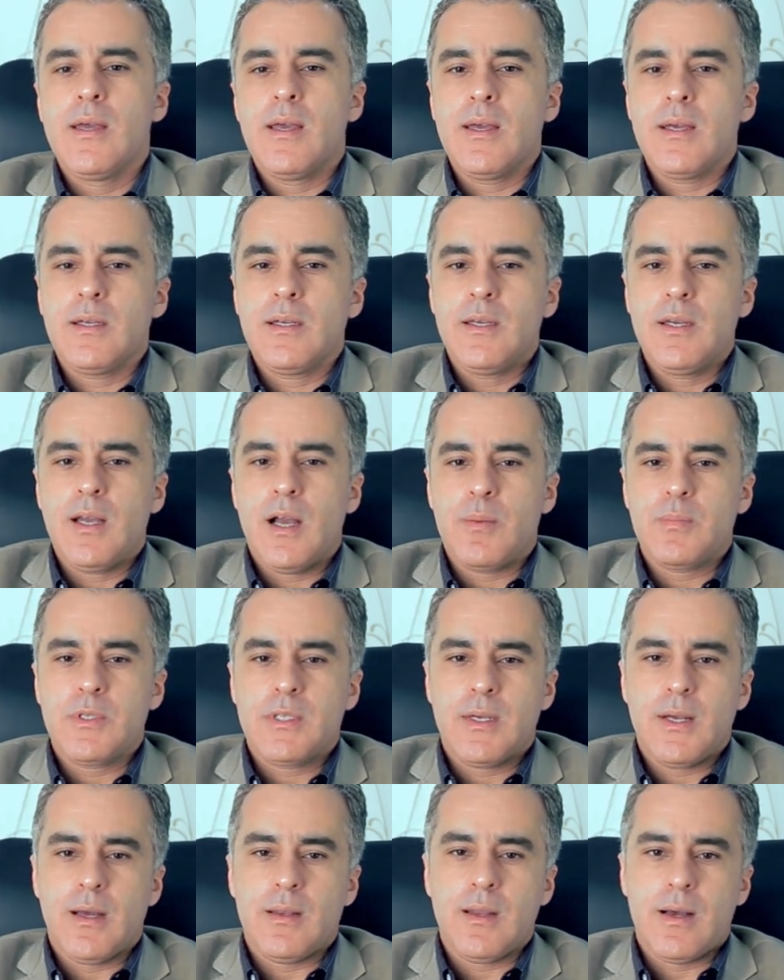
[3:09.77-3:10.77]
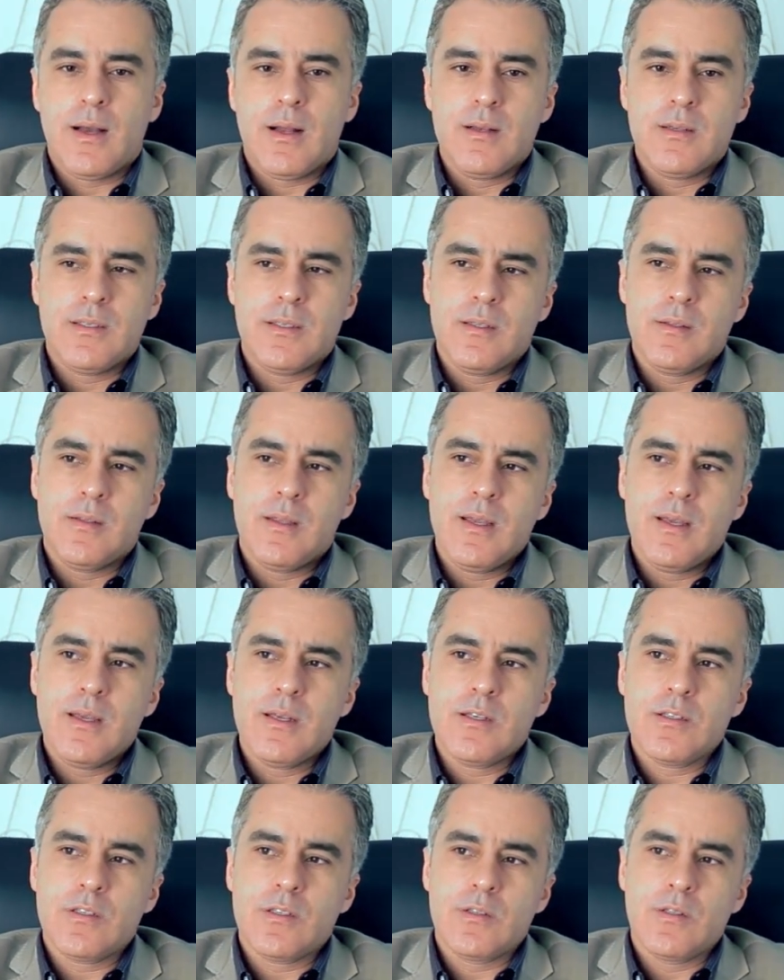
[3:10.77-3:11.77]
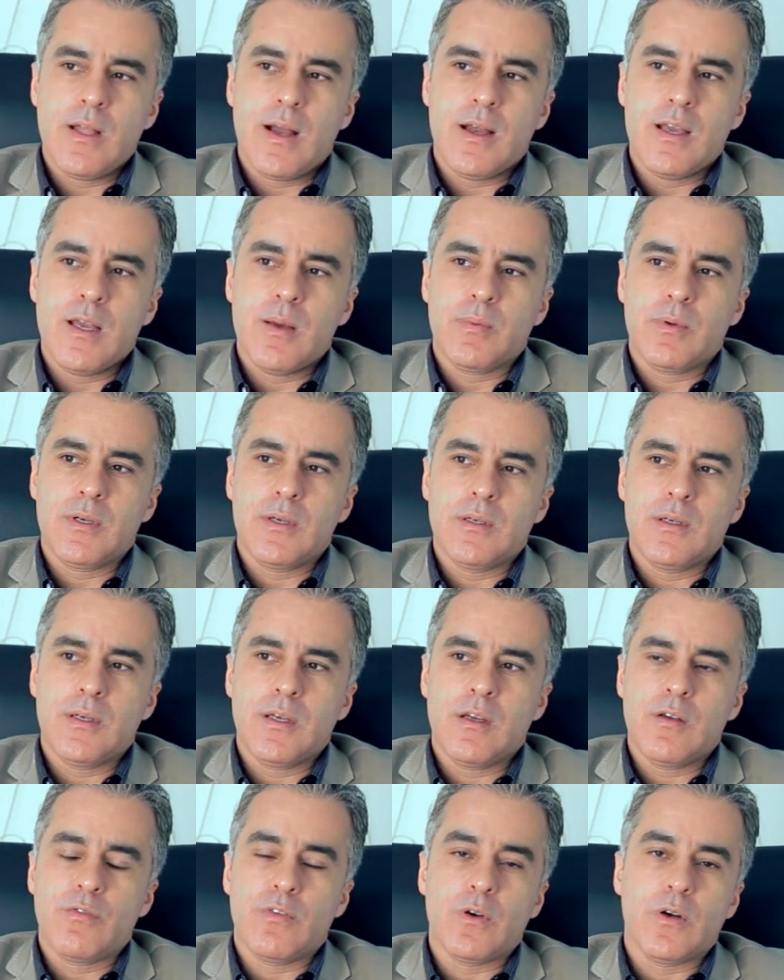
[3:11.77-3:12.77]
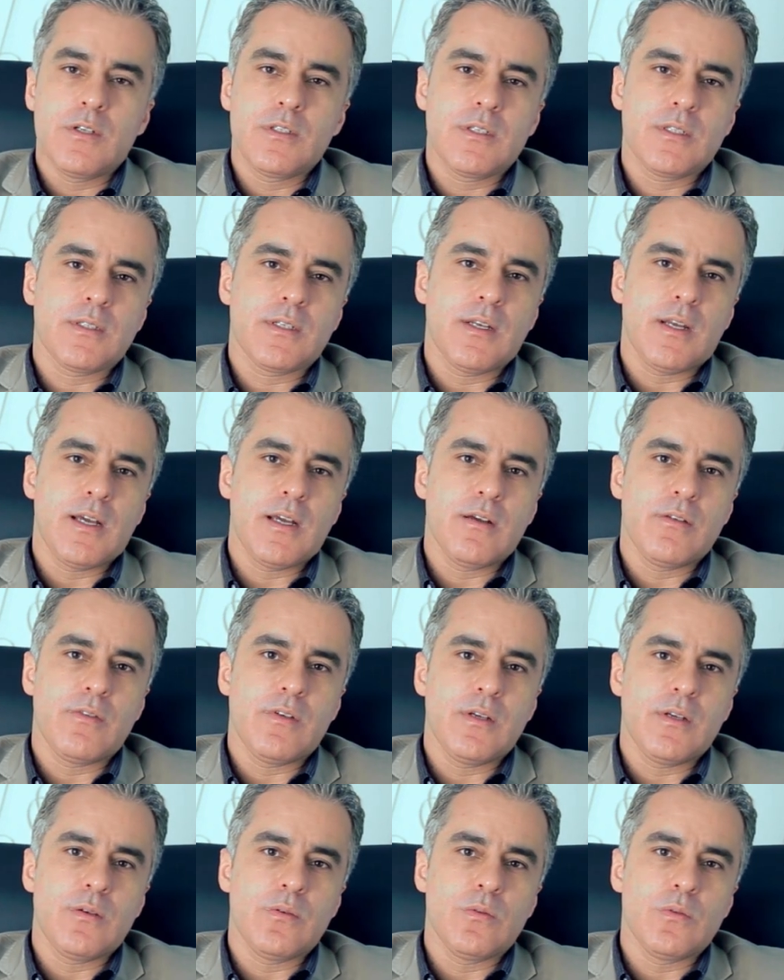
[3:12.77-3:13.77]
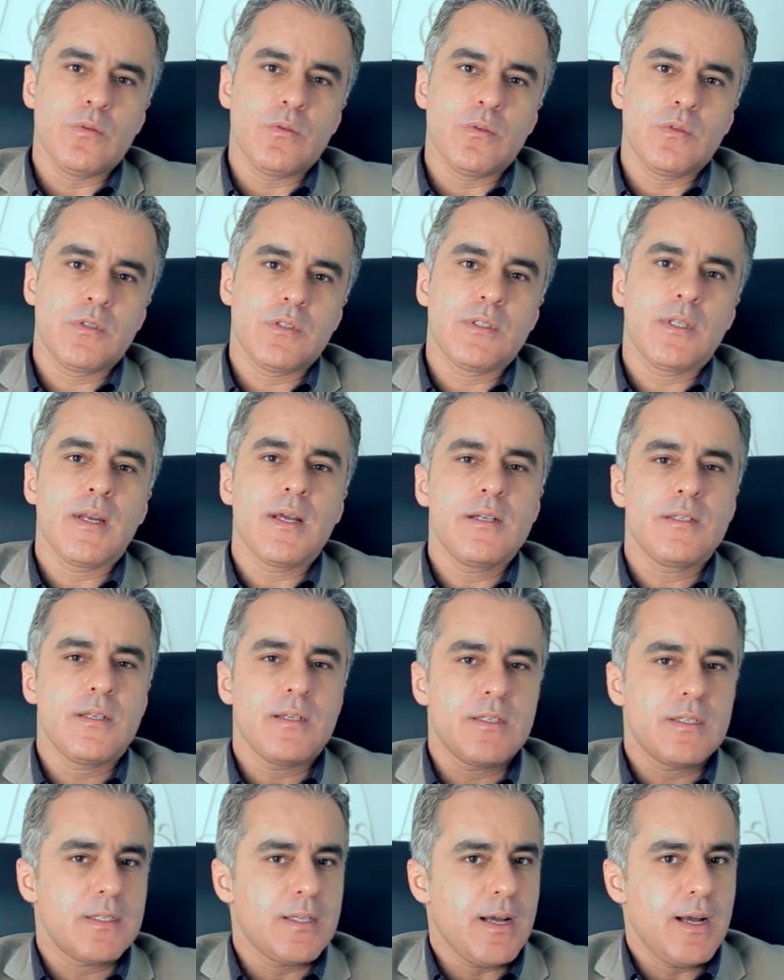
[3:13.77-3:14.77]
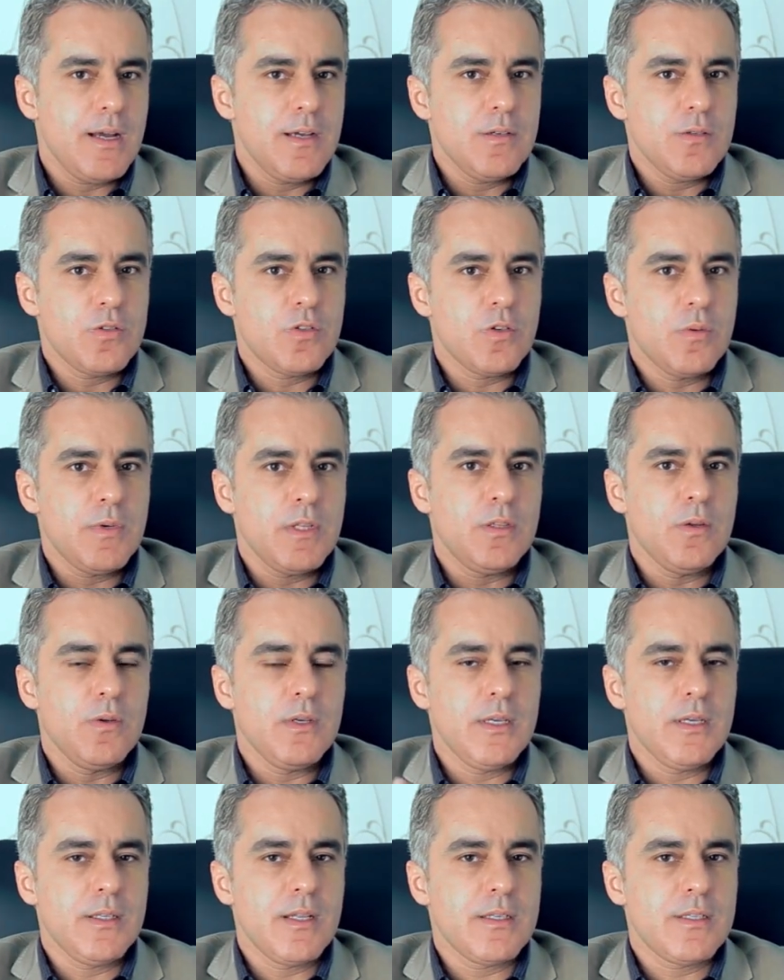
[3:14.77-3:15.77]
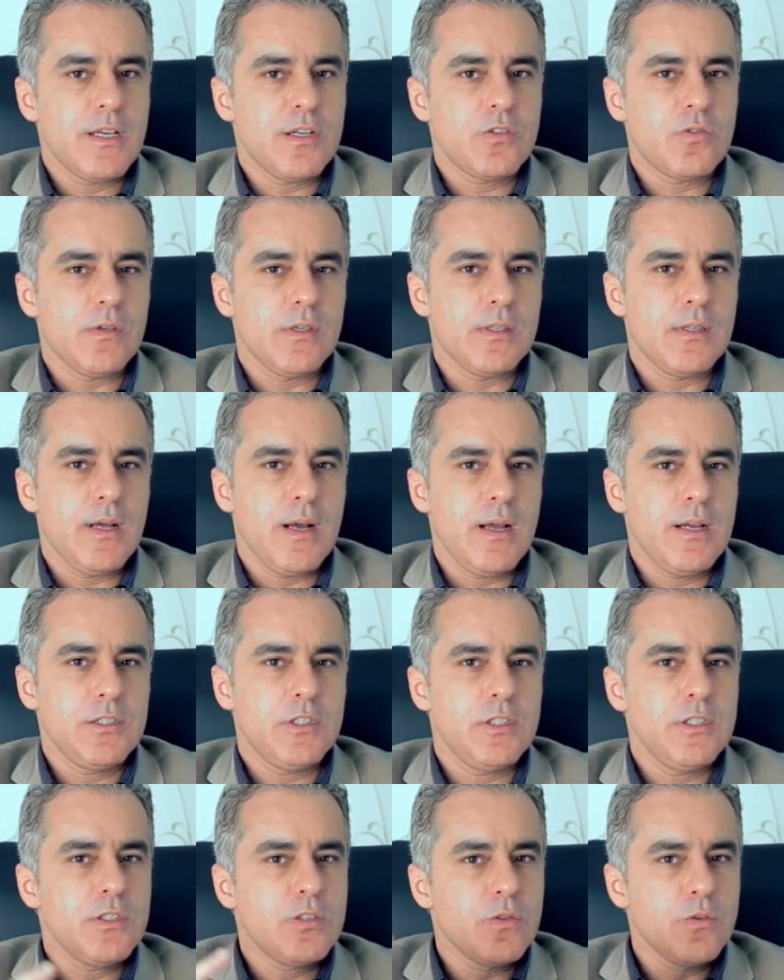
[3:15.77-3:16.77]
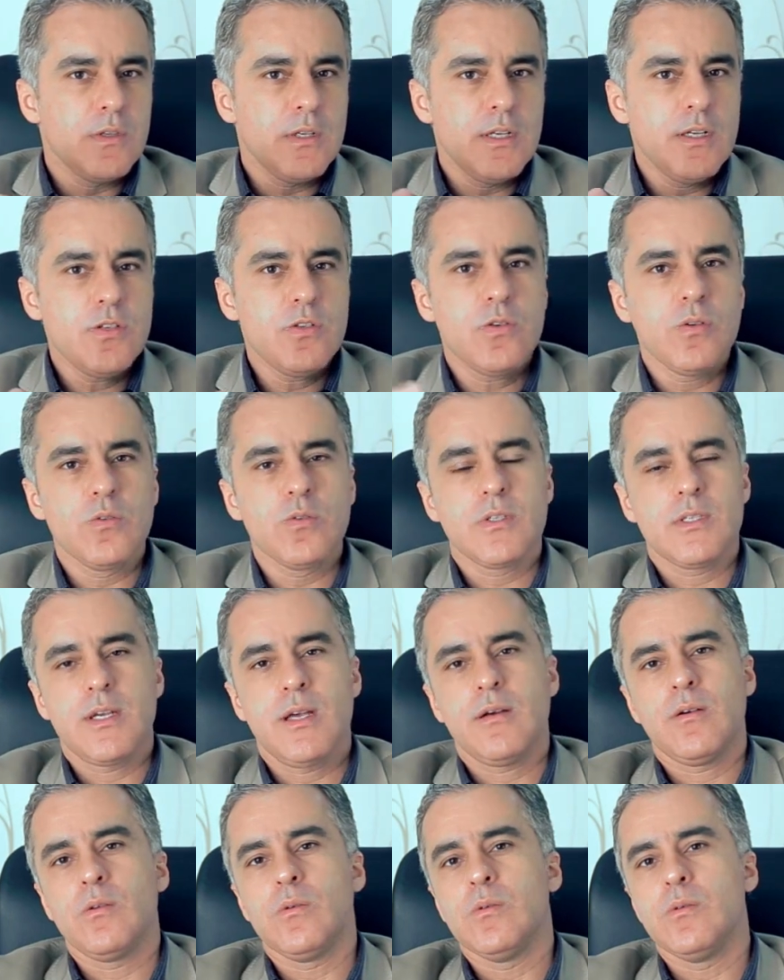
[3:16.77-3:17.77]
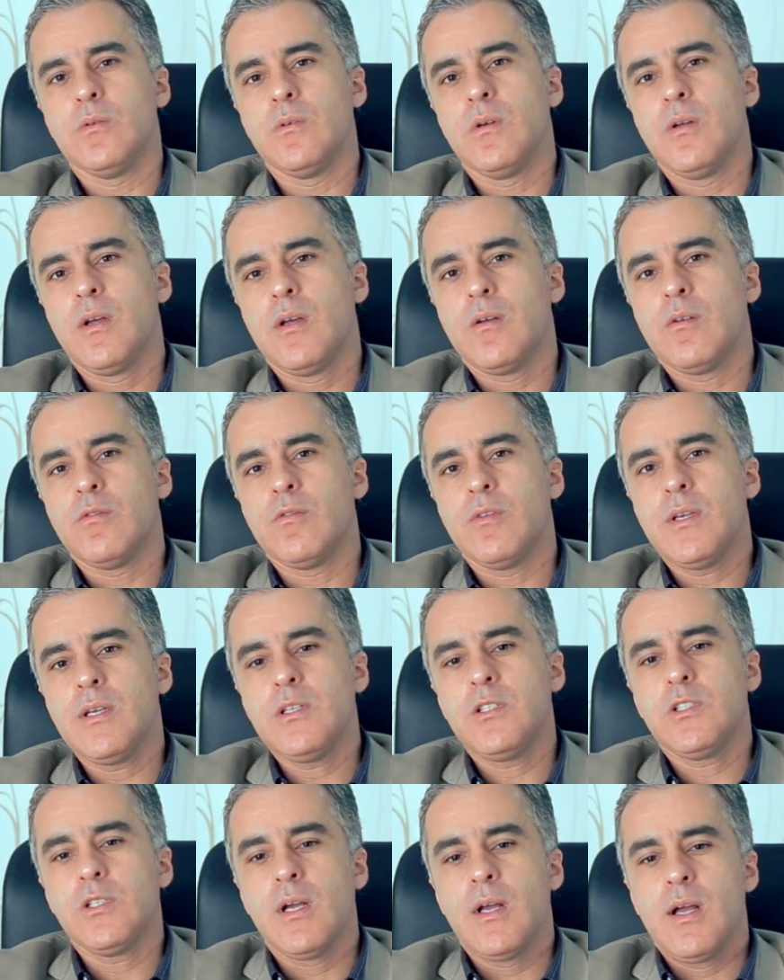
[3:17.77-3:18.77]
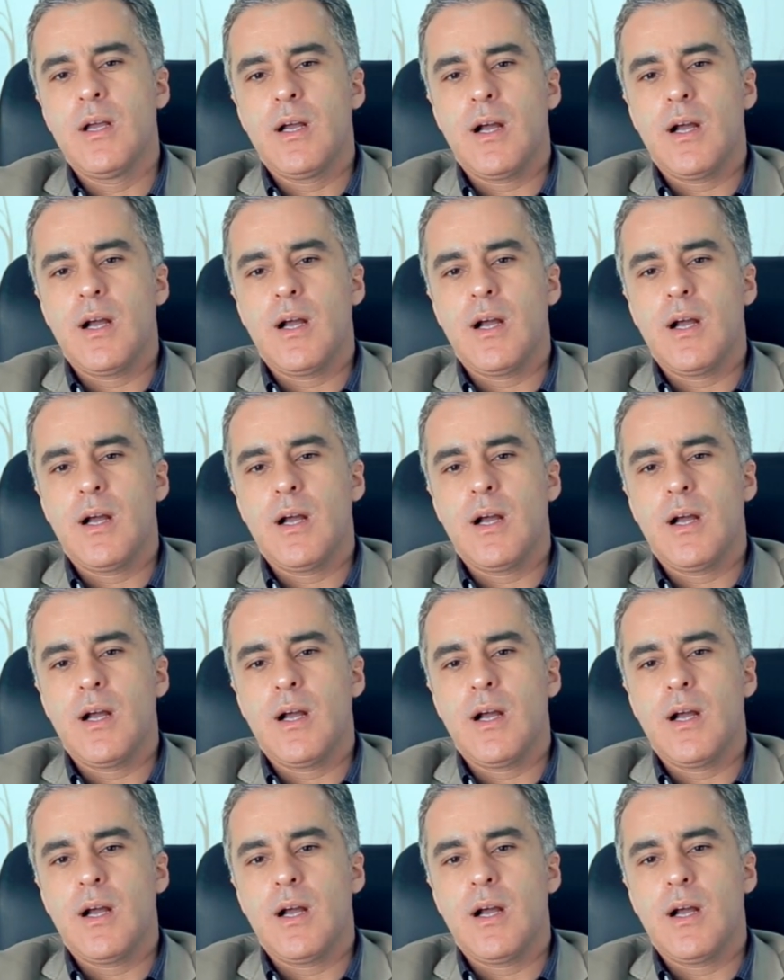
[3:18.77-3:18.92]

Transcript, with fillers: é que a psicanálise, desde a época em que Freud escreve os três ensaios sobre a teoria da sexualidade, isso no início do século XX,